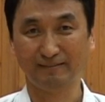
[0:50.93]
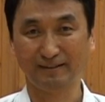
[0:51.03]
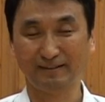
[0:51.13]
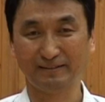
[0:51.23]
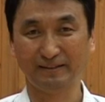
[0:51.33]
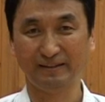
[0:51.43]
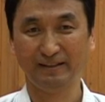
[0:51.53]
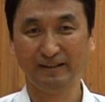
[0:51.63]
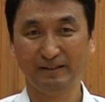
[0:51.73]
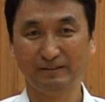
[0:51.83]
карате.
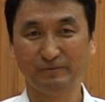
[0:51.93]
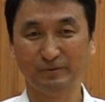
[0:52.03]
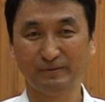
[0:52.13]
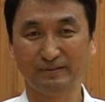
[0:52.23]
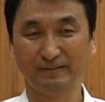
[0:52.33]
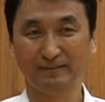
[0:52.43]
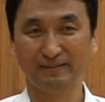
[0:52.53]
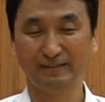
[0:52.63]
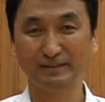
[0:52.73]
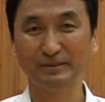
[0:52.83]
Вот. Э,
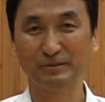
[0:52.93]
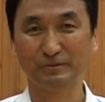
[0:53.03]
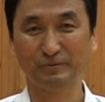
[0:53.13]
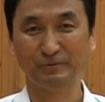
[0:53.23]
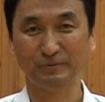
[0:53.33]
я знаю, что